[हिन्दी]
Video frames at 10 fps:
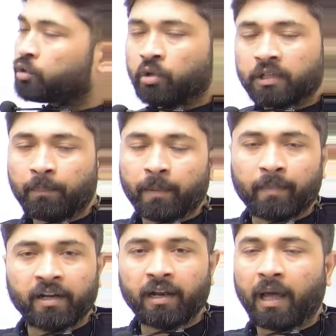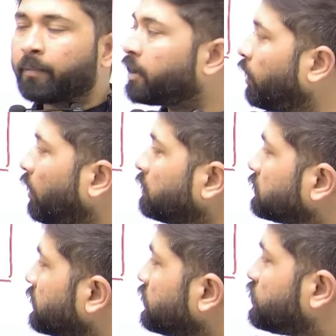टोटल प्रमंडल आपके नौ
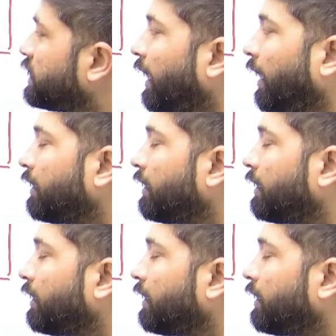जिला